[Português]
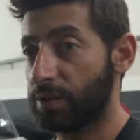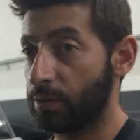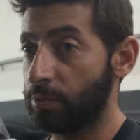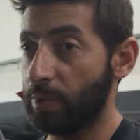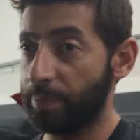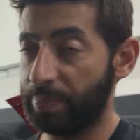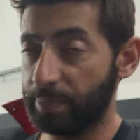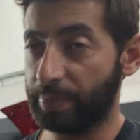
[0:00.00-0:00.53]
com
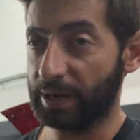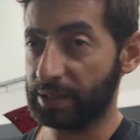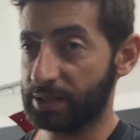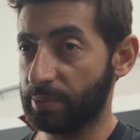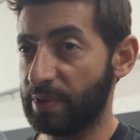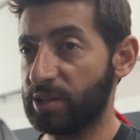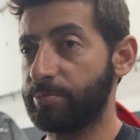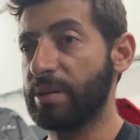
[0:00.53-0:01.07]
uma
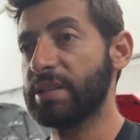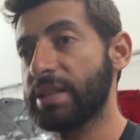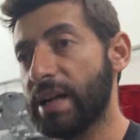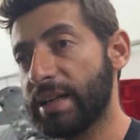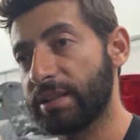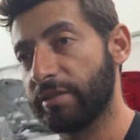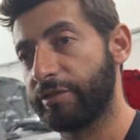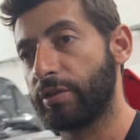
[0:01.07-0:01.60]
preparação mais
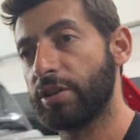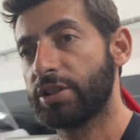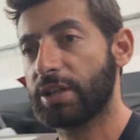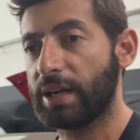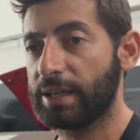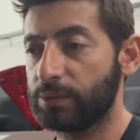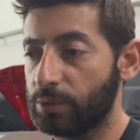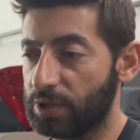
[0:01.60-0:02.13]
pesada,
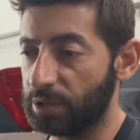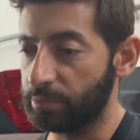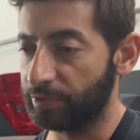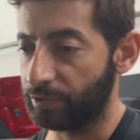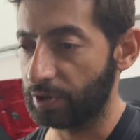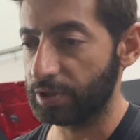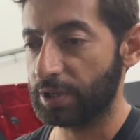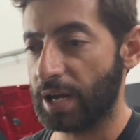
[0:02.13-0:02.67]
forjado, câmbio
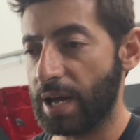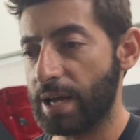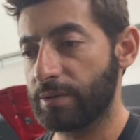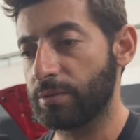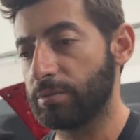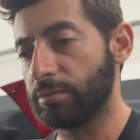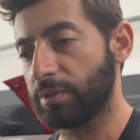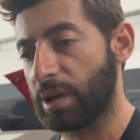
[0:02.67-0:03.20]

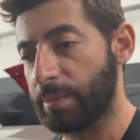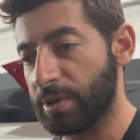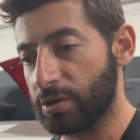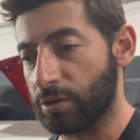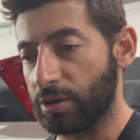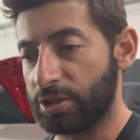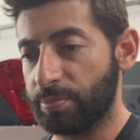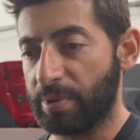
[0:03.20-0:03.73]
forjado, um
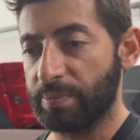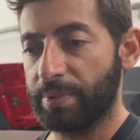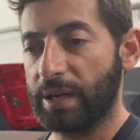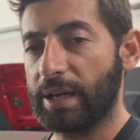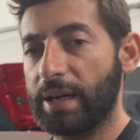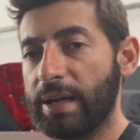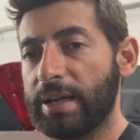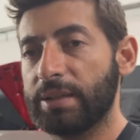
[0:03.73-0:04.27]
cabeçote
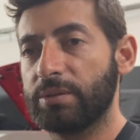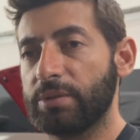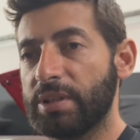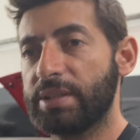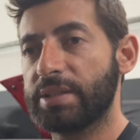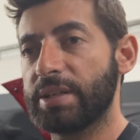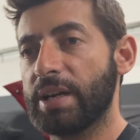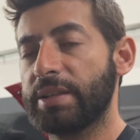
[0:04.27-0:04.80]
preparado,
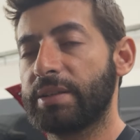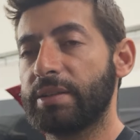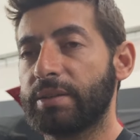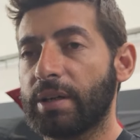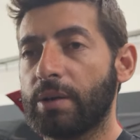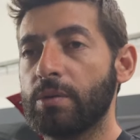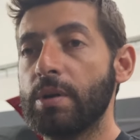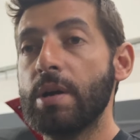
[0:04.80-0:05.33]
etc e
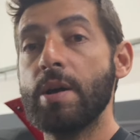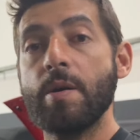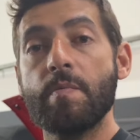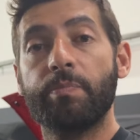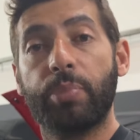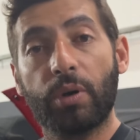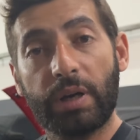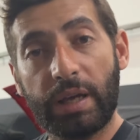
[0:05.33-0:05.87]
tal.
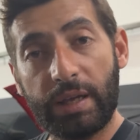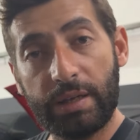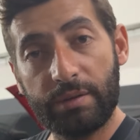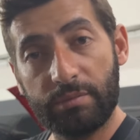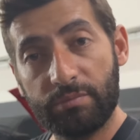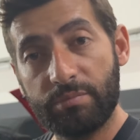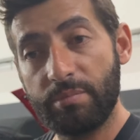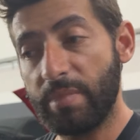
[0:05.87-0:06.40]

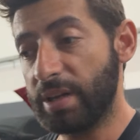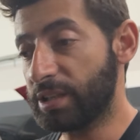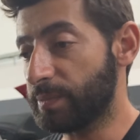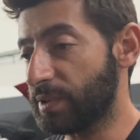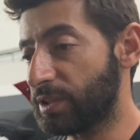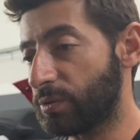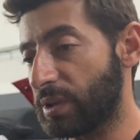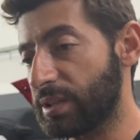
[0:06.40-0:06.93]
Porém,
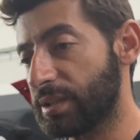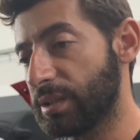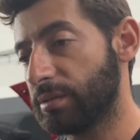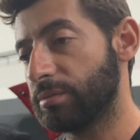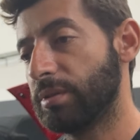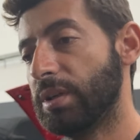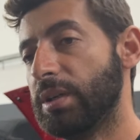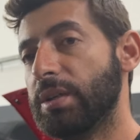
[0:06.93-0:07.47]
mesma
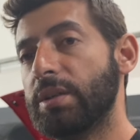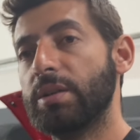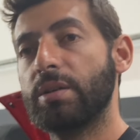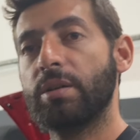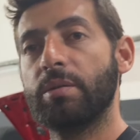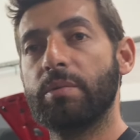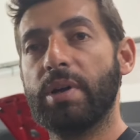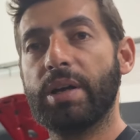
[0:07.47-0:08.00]
situação.
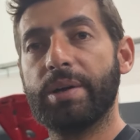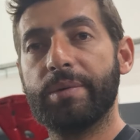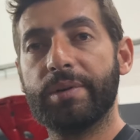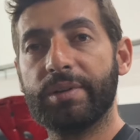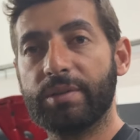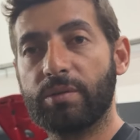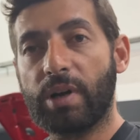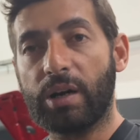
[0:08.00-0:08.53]

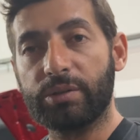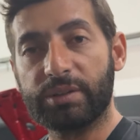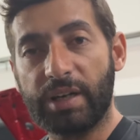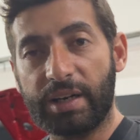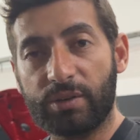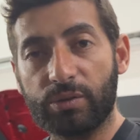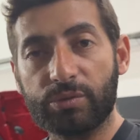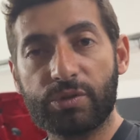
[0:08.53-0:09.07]
É, o carro tem
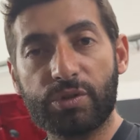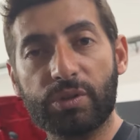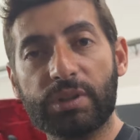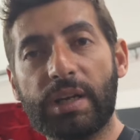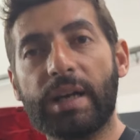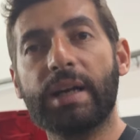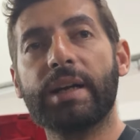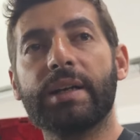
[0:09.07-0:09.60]

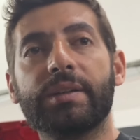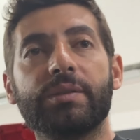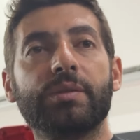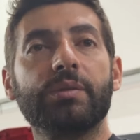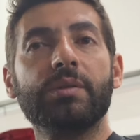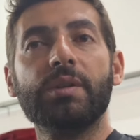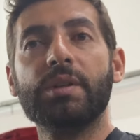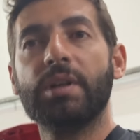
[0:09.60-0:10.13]

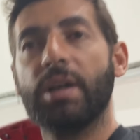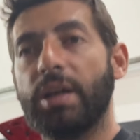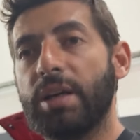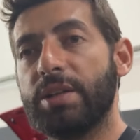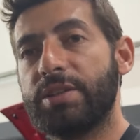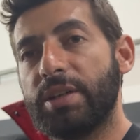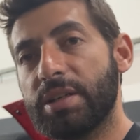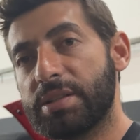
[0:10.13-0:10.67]
ar-condicionado,
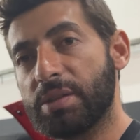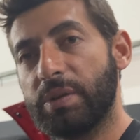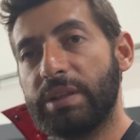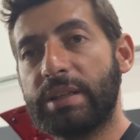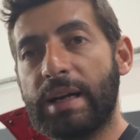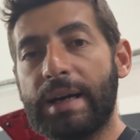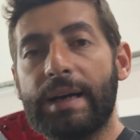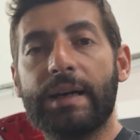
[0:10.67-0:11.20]
é, direção
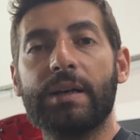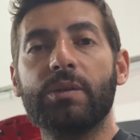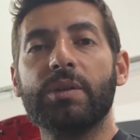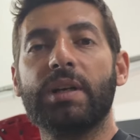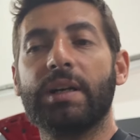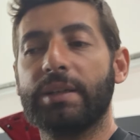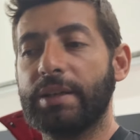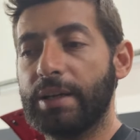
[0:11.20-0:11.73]

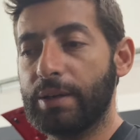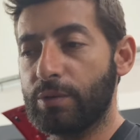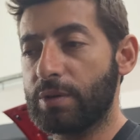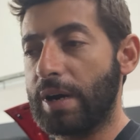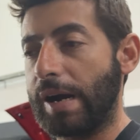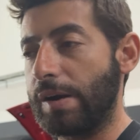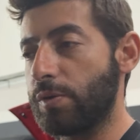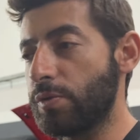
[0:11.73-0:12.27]
hidráulica, né? É um
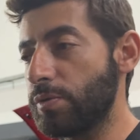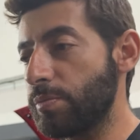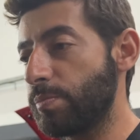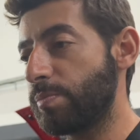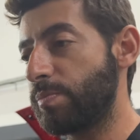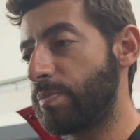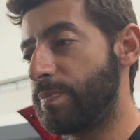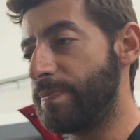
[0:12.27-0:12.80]
carro
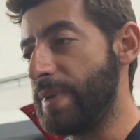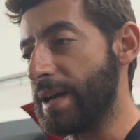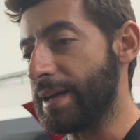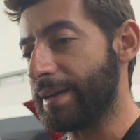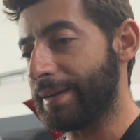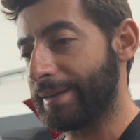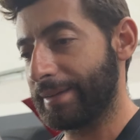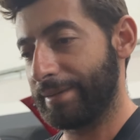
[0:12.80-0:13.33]

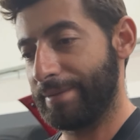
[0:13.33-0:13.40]
é,